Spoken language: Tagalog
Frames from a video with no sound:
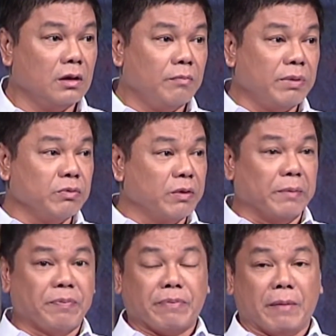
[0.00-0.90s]
Ba't mo naman
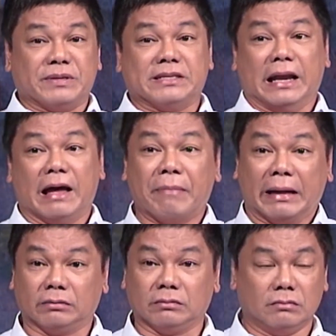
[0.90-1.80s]

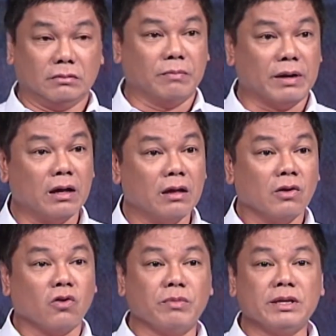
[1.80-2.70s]
ipagpapasalamat? Di ba?
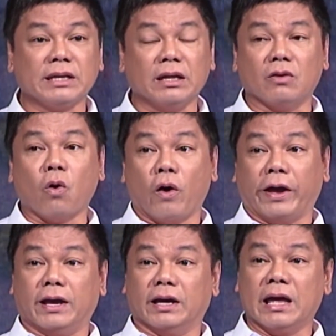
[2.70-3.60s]
Kung minsan,
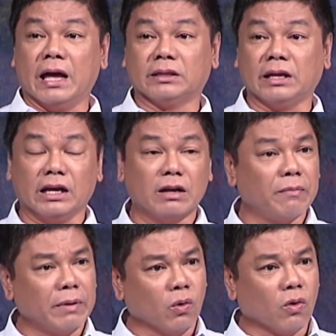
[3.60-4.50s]
OA ka na. Talaga
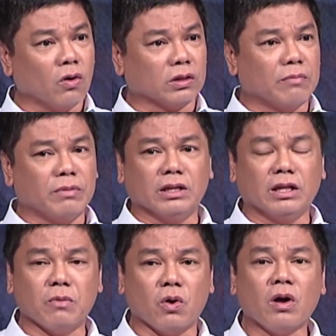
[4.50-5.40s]
namang malungkot,
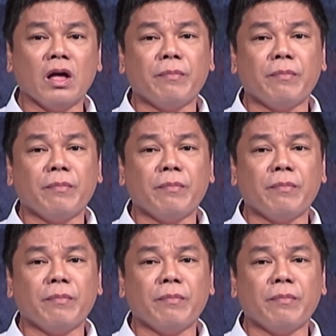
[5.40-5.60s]
aminin mo.